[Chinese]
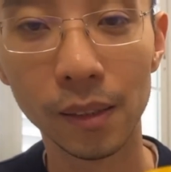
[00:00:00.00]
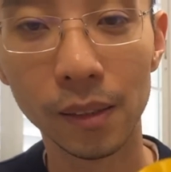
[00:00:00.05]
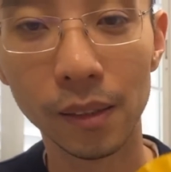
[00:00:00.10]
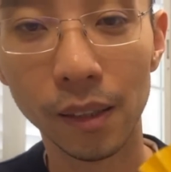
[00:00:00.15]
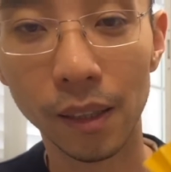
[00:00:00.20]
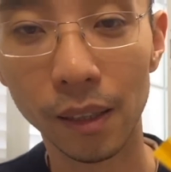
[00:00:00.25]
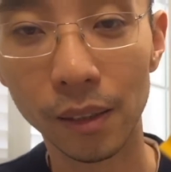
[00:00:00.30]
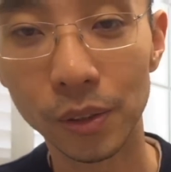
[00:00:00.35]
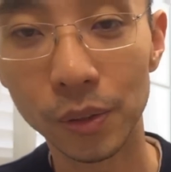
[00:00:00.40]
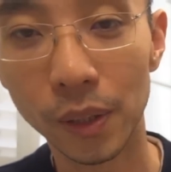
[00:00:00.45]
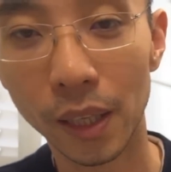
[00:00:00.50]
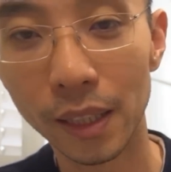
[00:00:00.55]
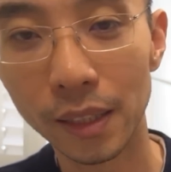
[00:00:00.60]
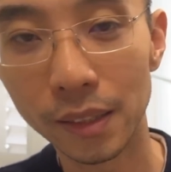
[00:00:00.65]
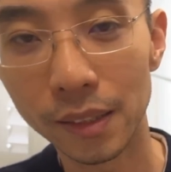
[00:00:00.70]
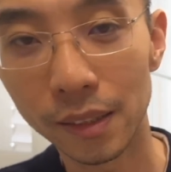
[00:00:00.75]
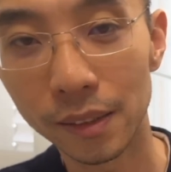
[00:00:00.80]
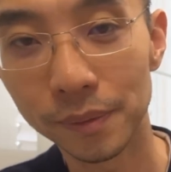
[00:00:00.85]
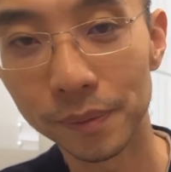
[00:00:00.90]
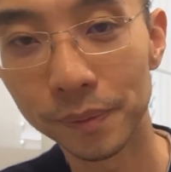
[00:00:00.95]
啊转一
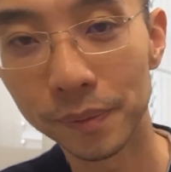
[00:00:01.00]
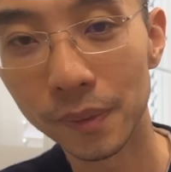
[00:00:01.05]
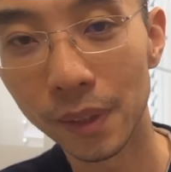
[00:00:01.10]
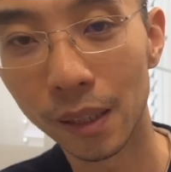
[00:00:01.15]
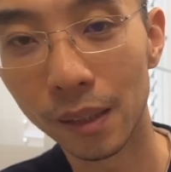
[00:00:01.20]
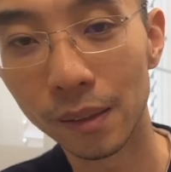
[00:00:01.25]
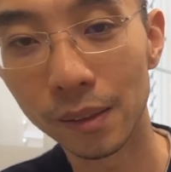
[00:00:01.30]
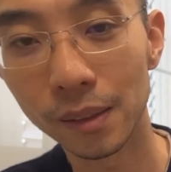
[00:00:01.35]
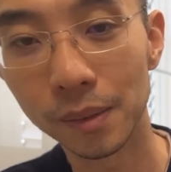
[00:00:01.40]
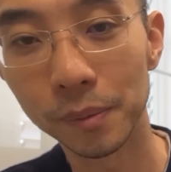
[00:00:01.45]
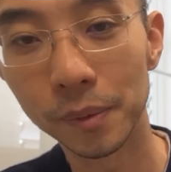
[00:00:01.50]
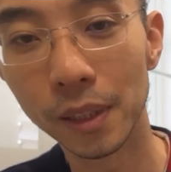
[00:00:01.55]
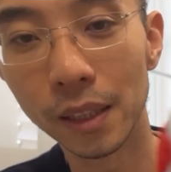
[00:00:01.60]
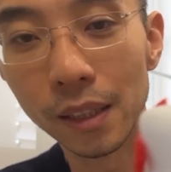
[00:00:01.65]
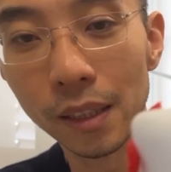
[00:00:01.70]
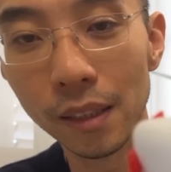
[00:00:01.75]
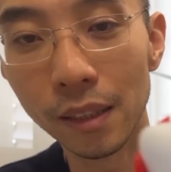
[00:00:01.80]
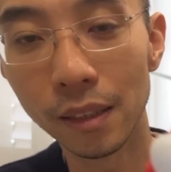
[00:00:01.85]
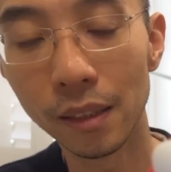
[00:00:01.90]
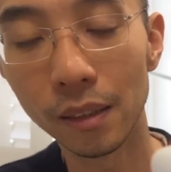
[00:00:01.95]
下啊，这么一
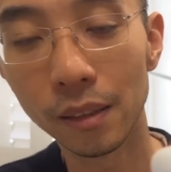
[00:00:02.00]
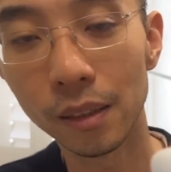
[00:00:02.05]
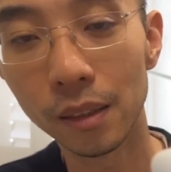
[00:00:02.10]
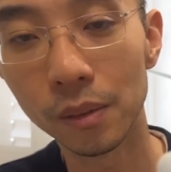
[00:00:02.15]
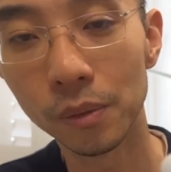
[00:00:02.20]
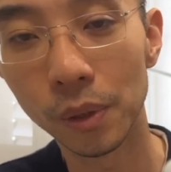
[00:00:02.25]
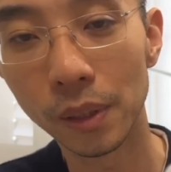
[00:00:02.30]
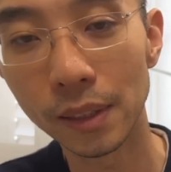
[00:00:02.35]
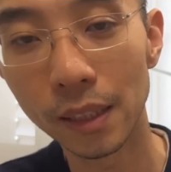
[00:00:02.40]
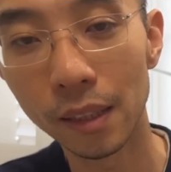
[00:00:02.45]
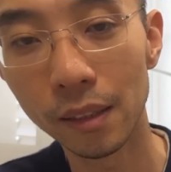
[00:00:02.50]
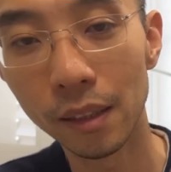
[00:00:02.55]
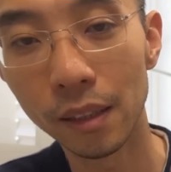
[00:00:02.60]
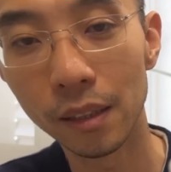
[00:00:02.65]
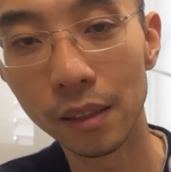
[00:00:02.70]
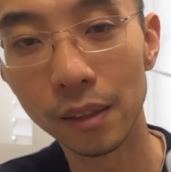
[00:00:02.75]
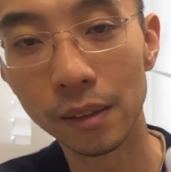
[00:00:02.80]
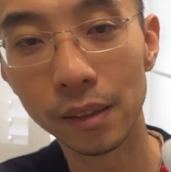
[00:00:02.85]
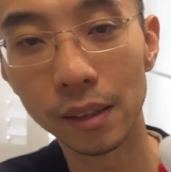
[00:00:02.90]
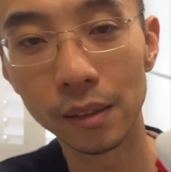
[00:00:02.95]
个立体，这是我在那个
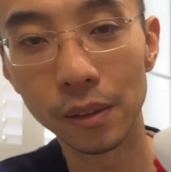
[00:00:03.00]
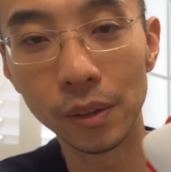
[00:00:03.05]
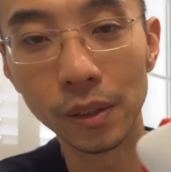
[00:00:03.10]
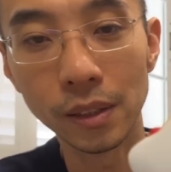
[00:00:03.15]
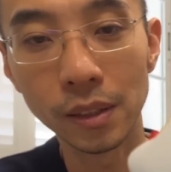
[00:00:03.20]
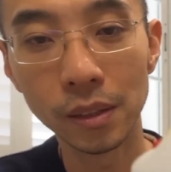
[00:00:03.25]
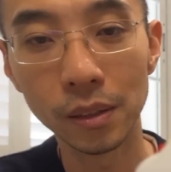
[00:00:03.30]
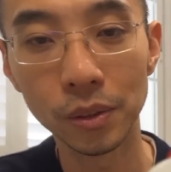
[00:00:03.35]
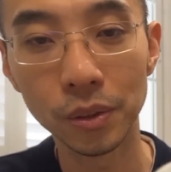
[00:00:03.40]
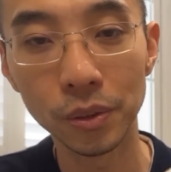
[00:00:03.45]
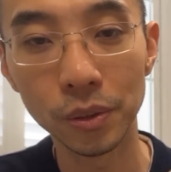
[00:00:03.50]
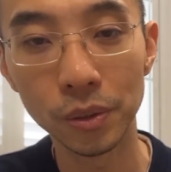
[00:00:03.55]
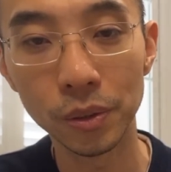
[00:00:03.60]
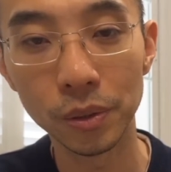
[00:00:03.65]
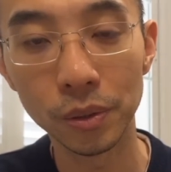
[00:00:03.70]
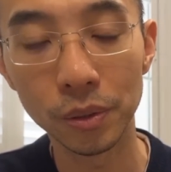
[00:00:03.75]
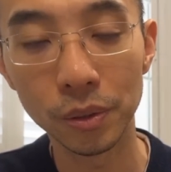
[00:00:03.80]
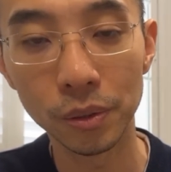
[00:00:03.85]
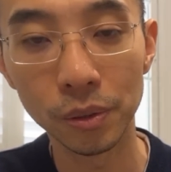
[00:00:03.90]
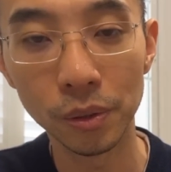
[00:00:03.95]
有有一次
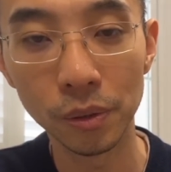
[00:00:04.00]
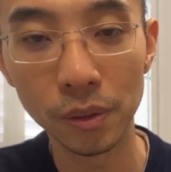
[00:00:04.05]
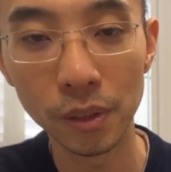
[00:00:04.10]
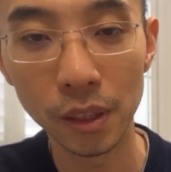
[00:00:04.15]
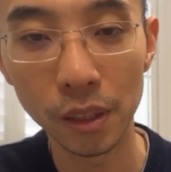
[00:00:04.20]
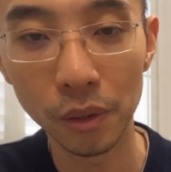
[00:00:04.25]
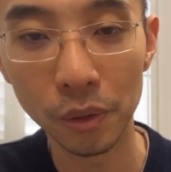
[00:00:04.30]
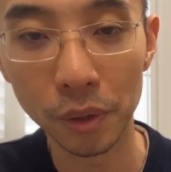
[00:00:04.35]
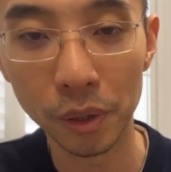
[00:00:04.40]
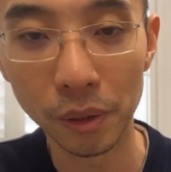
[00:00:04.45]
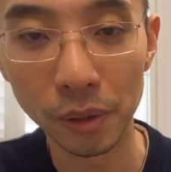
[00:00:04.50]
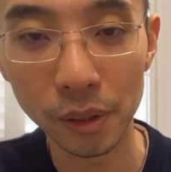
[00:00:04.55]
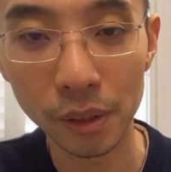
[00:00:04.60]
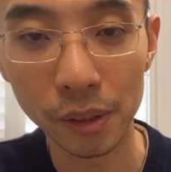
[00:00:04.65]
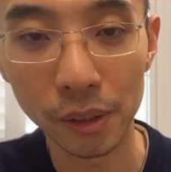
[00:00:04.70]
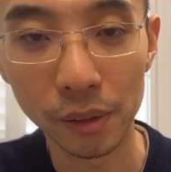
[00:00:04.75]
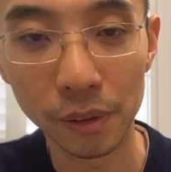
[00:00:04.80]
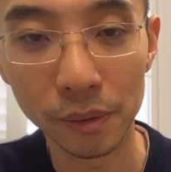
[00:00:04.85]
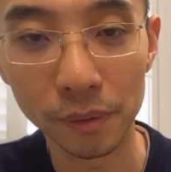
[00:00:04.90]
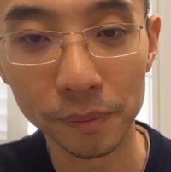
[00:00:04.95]
去去东京旅游的时
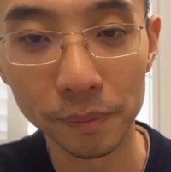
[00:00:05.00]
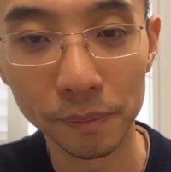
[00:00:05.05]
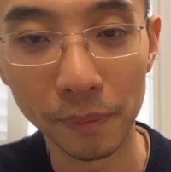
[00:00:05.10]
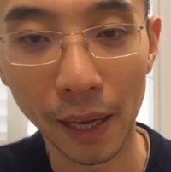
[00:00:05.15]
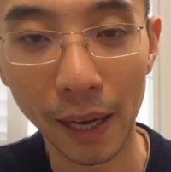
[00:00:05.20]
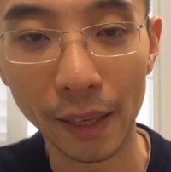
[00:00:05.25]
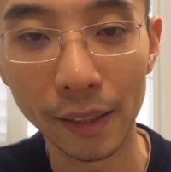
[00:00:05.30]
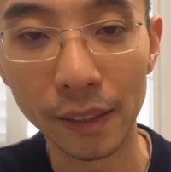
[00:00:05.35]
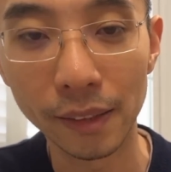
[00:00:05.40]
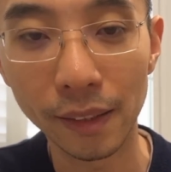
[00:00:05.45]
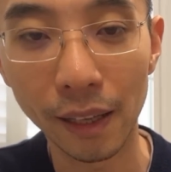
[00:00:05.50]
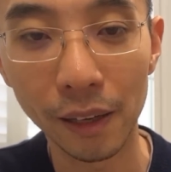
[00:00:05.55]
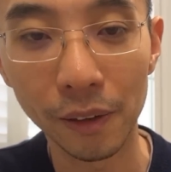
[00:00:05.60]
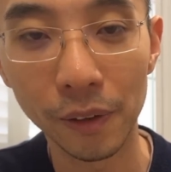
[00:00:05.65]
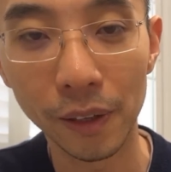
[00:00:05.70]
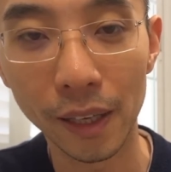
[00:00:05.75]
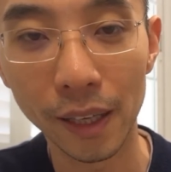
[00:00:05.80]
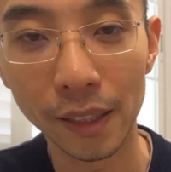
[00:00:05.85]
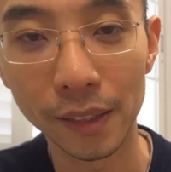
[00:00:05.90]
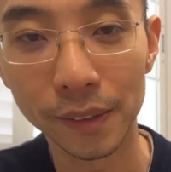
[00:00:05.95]
候买的，带
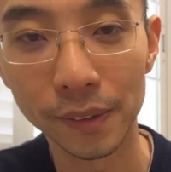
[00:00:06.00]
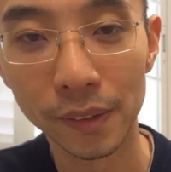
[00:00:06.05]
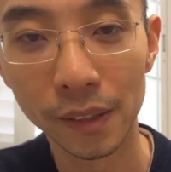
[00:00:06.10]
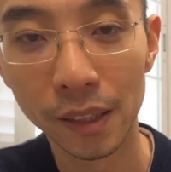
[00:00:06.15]
回来的